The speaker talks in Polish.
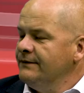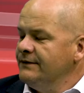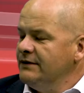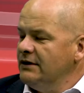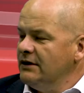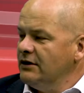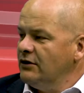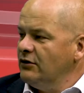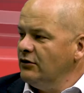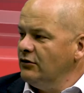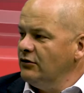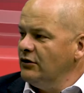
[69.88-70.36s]

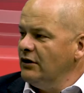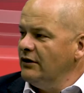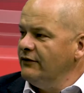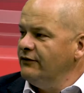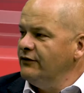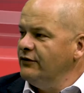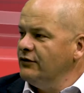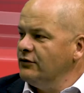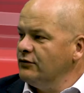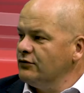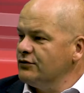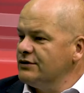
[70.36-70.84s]
e,
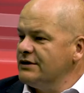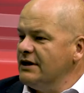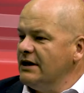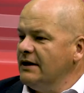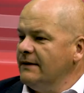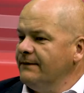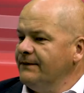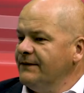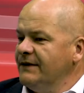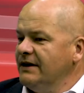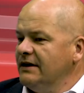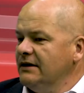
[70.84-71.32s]
koronawirusa.
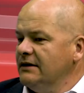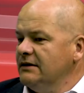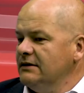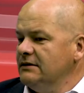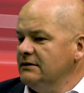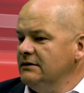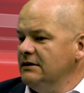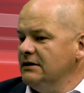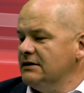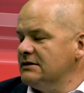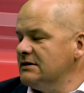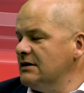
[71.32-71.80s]
E,
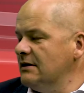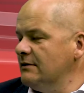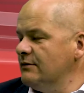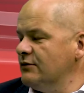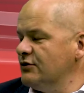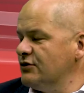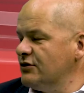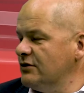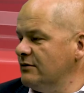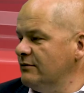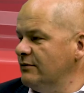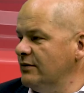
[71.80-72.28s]
nie
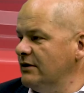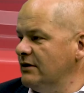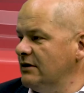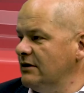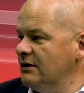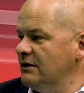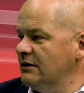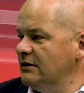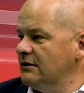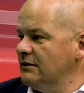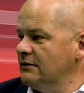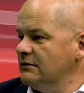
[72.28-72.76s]
chcemy, żeby
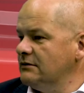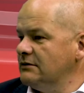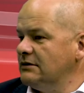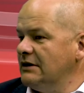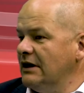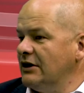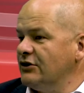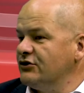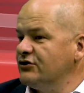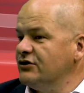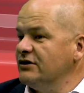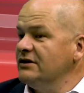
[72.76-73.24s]

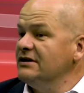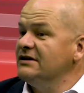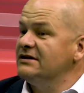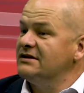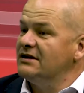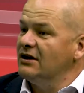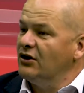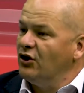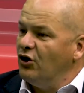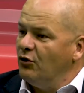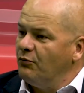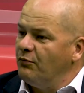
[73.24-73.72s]
także i z
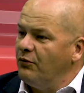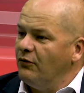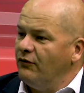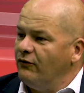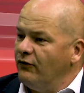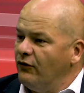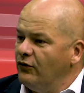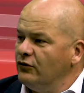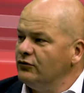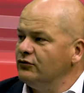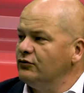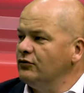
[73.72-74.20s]
tego
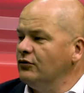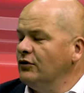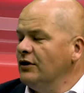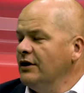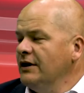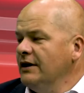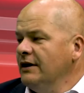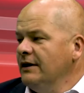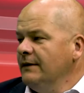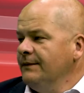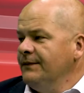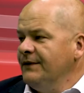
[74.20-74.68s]
powodu
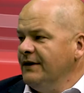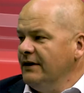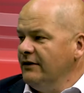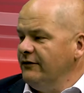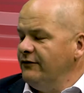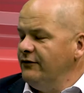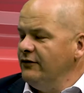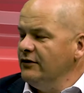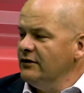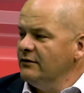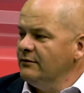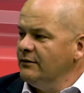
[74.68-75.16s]
e,
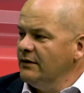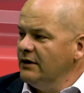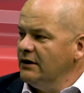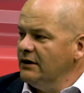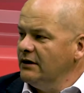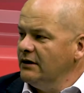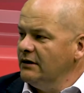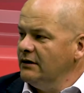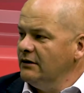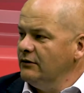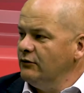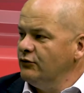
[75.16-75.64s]

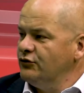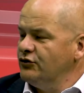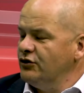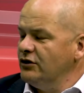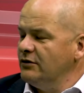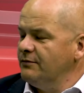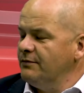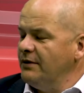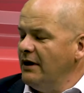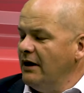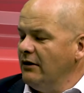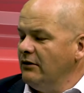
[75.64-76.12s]
firmy
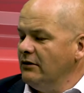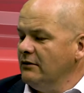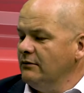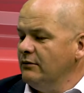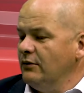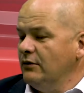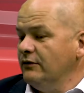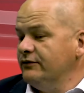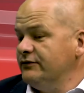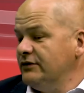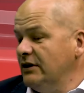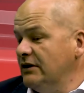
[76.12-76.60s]
ucierpiały,
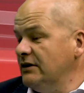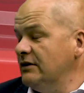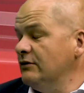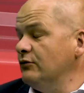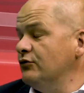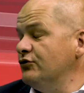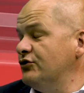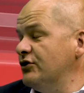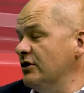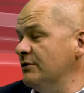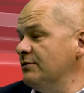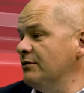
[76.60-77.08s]
bo wtedy
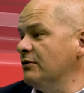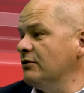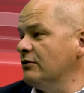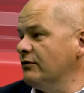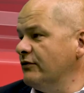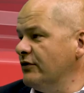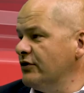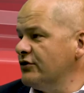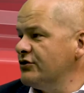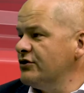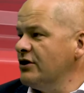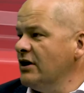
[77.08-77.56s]
ucierpią
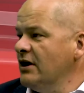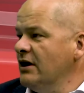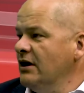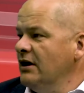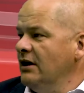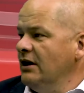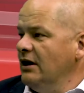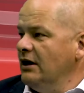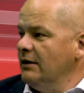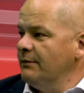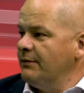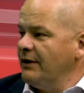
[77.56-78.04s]
również
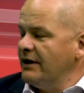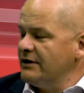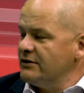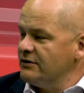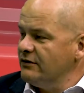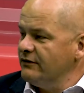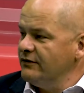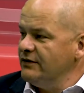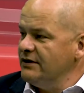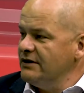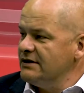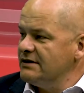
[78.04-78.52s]

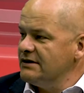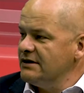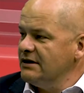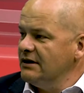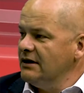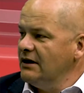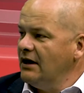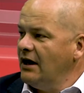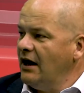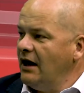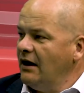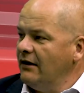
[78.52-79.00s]

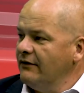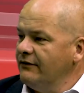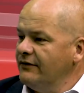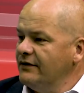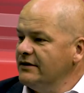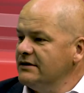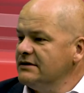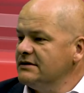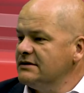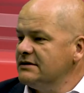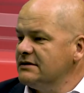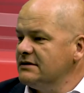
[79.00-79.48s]
pracownicy, a
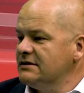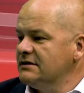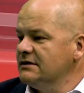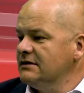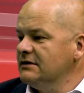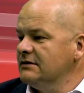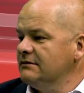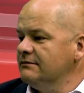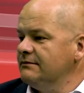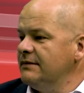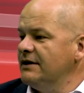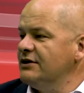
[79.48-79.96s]
więc
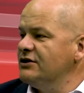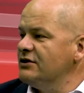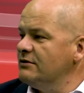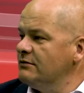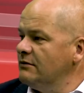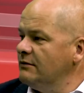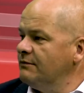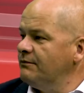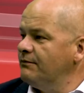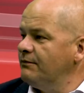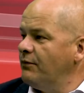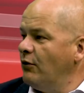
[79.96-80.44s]

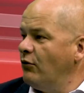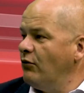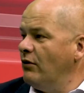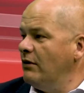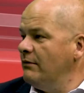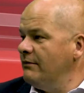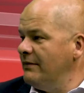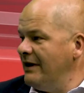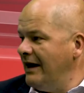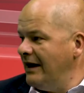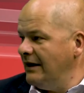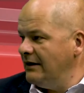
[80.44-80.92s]
będziemy
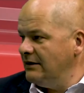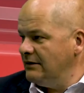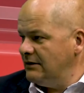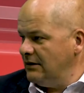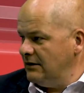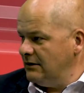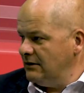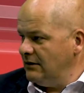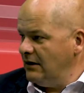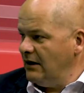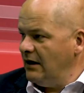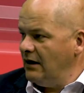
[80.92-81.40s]
pogłębiali
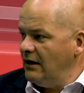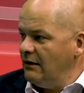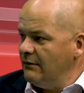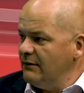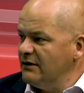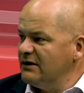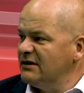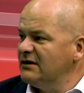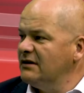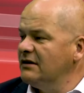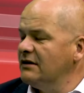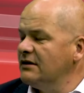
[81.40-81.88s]
ten
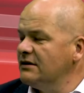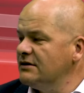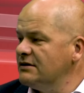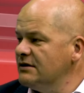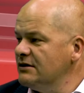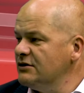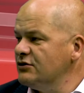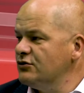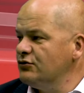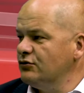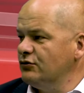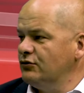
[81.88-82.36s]
element
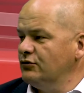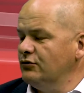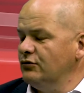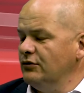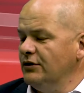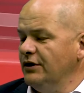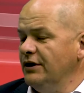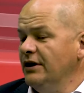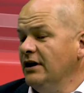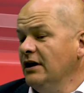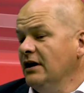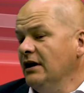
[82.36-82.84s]
kryzysu,
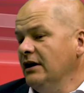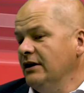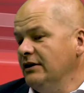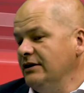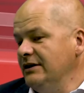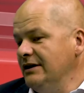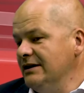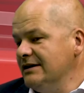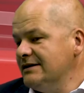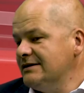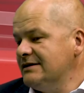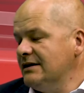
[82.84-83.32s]
który
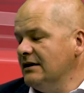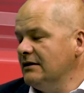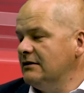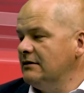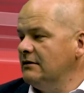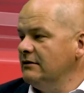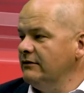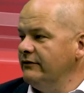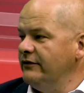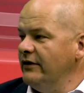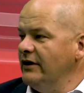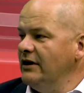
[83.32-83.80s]

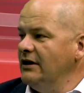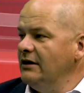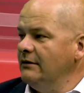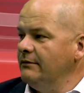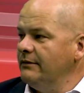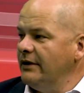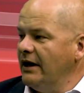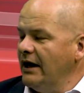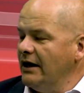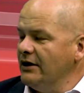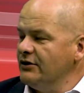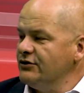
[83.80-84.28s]
niestety wiele
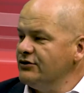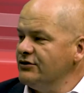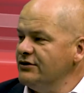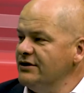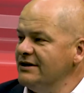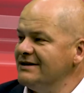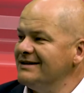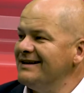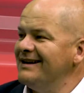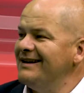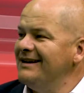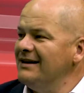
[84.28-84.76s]
branż,
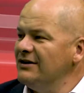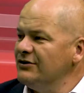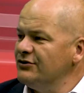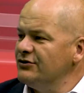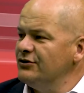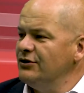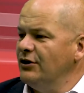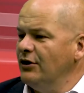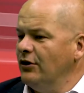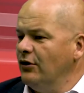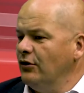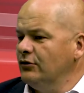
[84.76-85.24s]

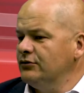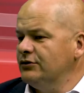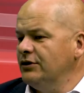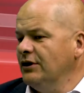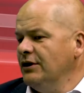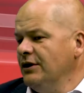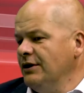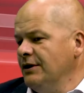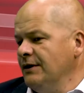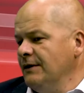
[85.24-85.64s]
niezależnie od